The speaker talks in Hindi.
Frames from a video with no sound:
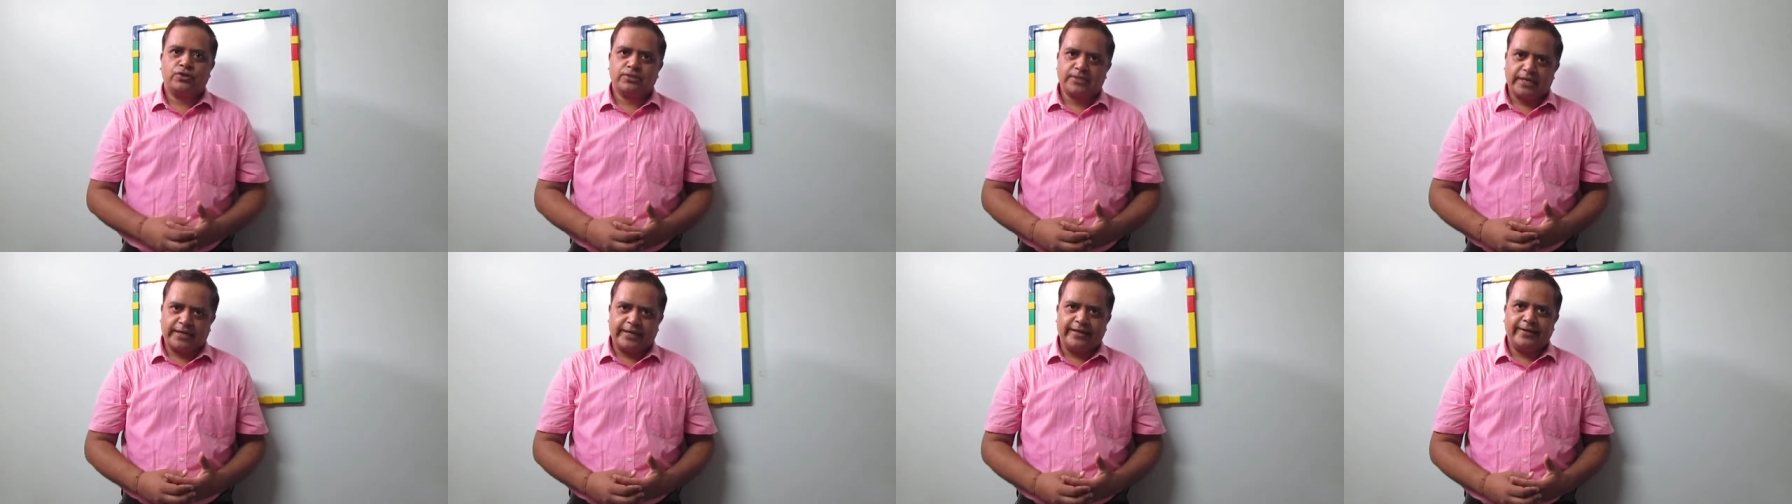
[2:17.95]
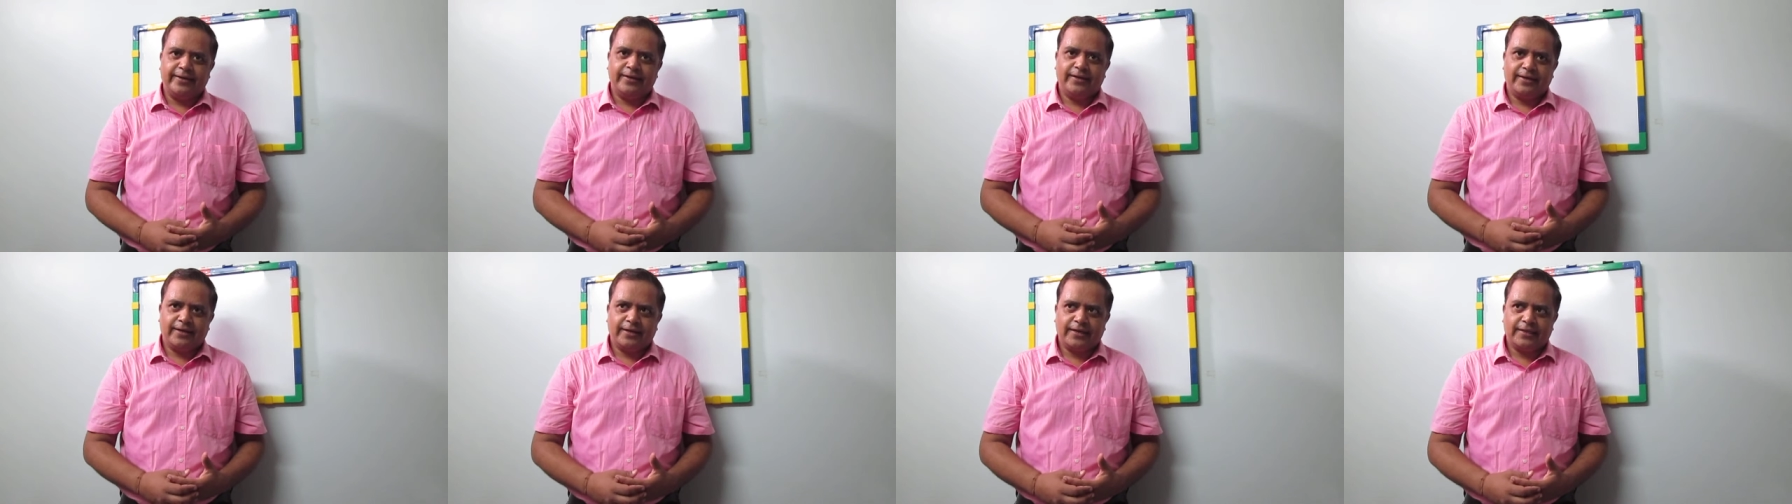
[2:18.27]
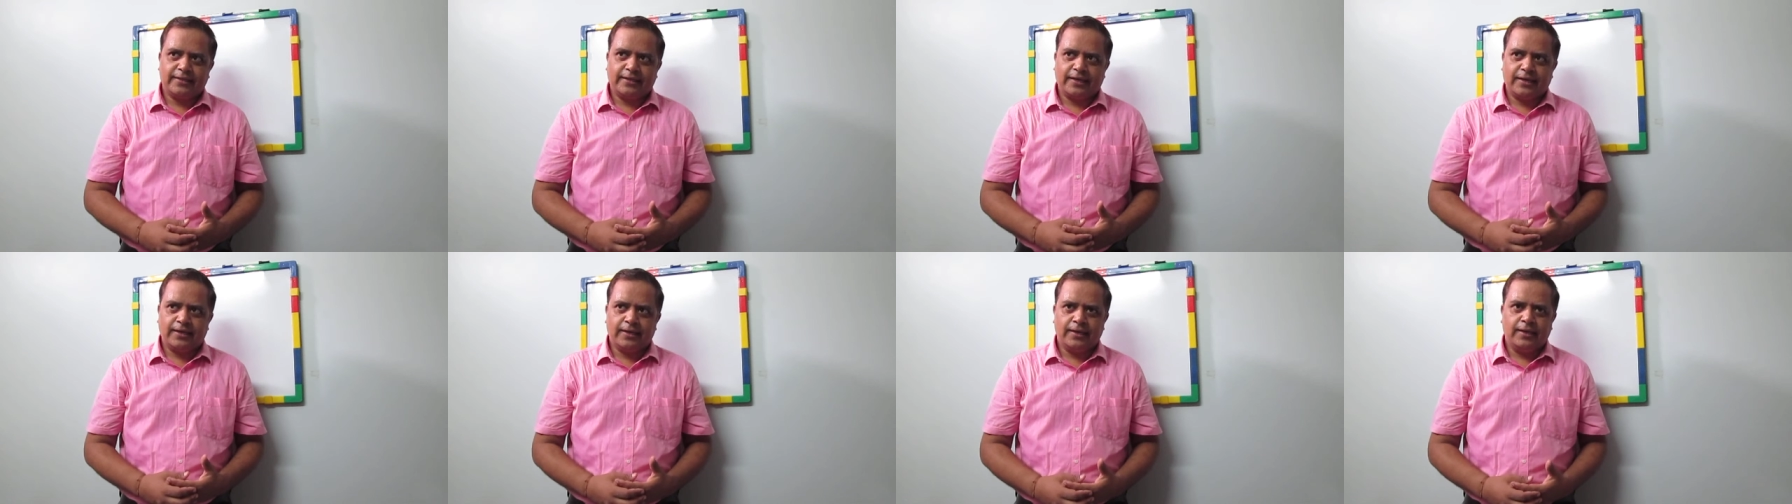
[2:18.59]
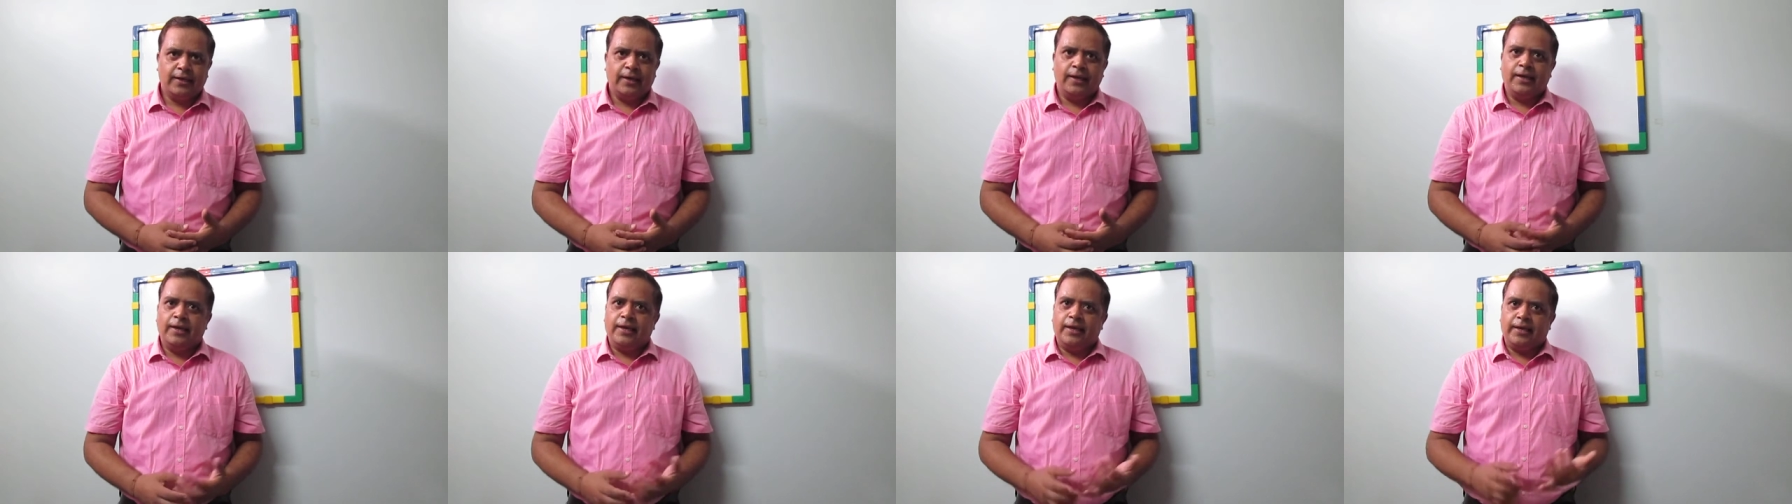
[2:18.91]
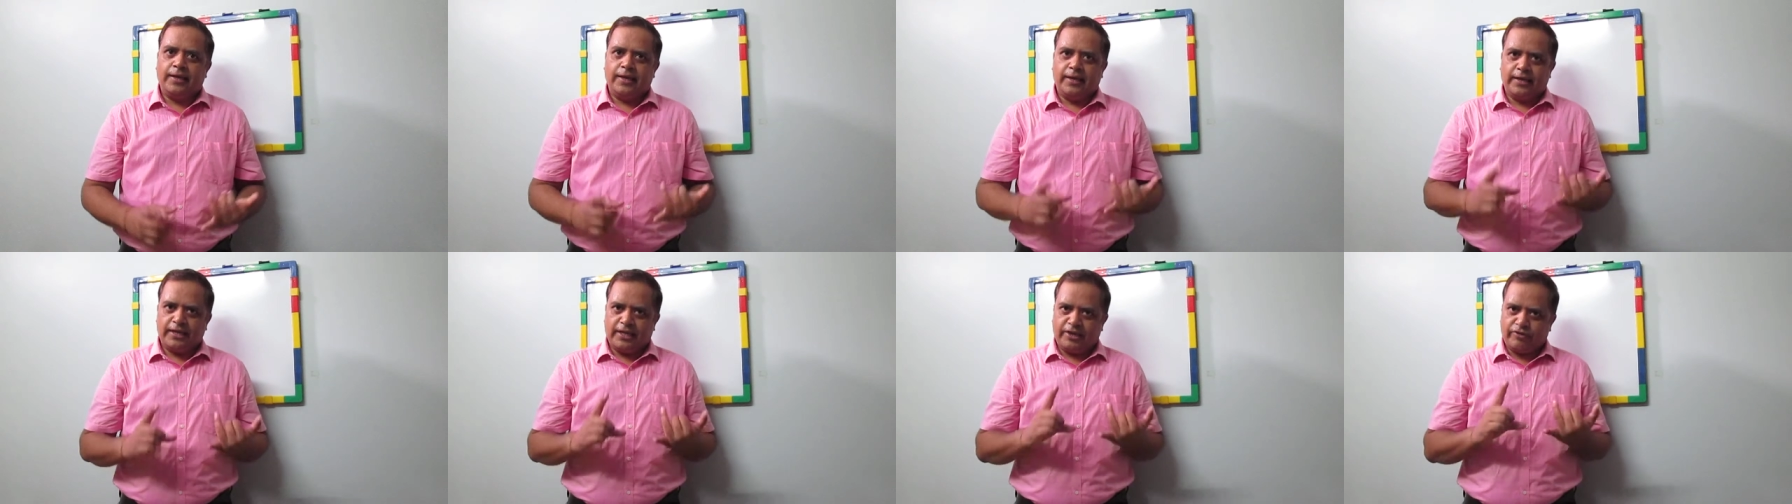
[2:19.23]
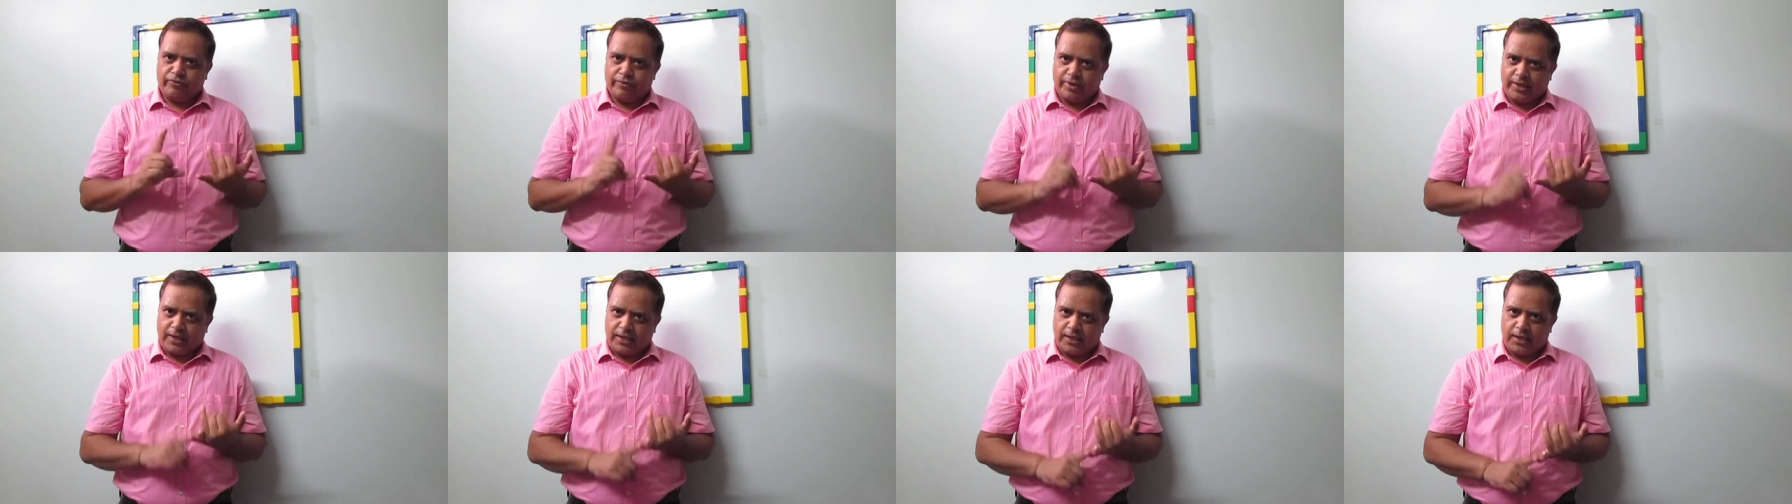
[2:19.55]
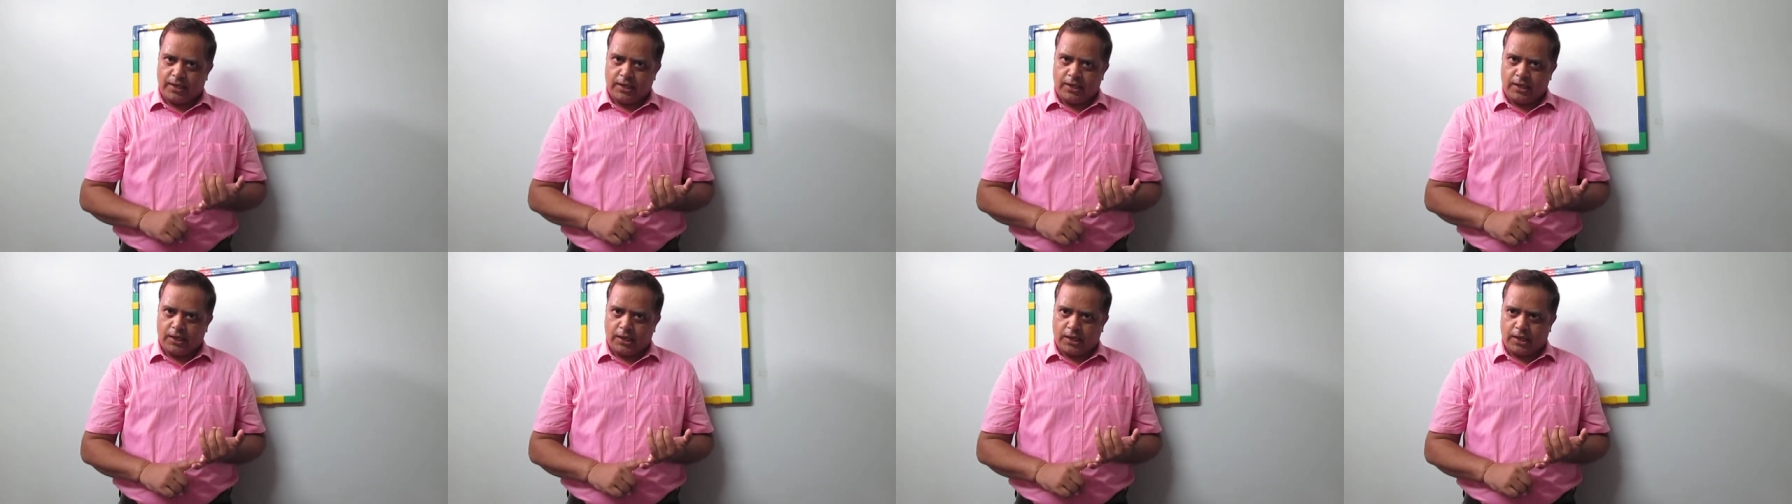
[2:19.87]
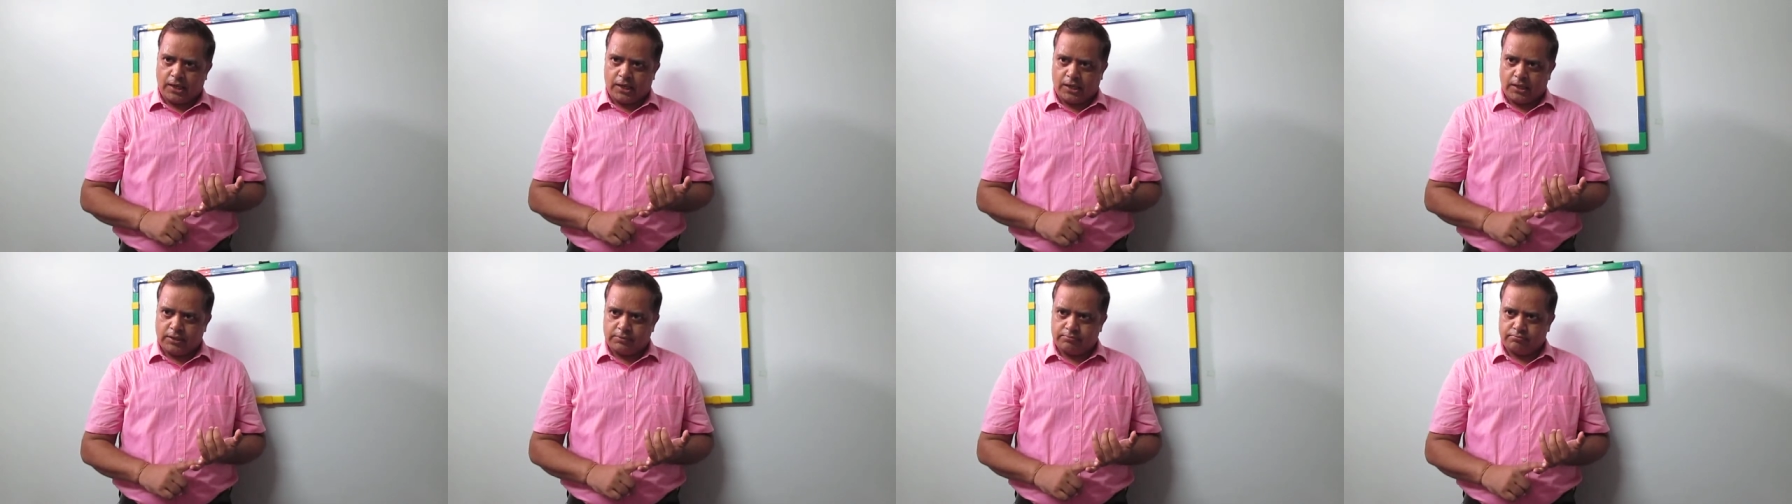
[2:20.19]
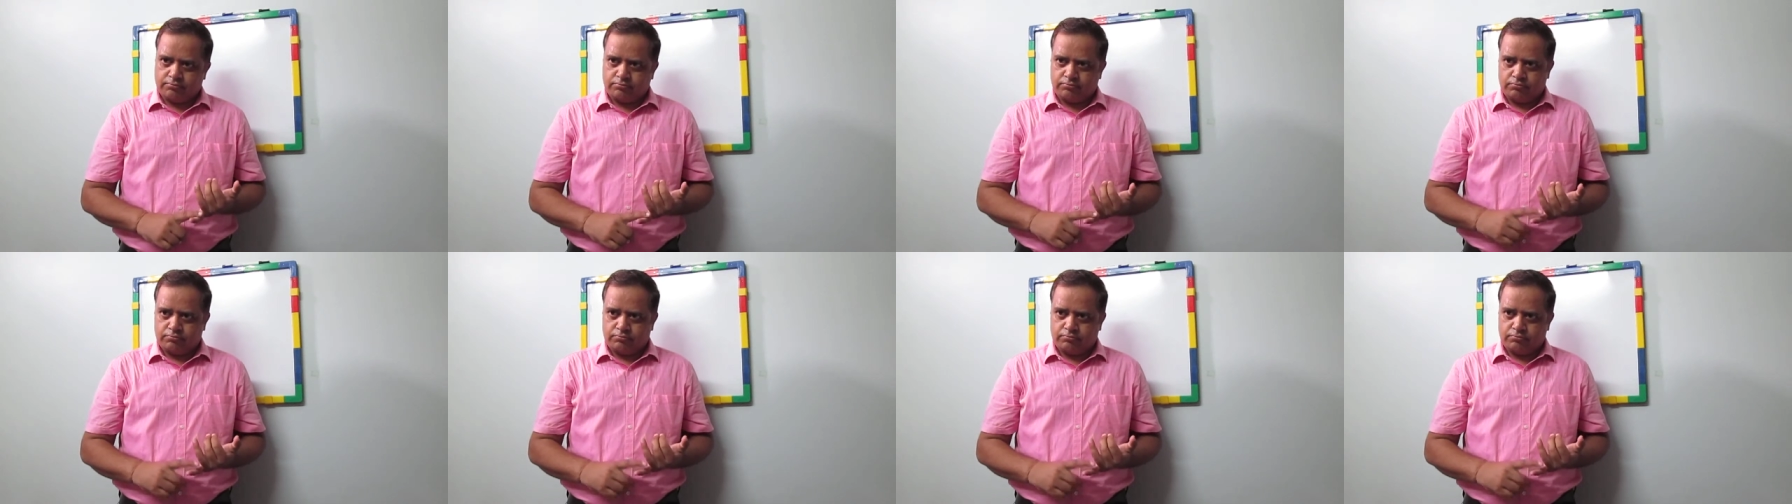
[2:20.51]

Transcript: सेकेंड ईयर का था यानी कि वही आ,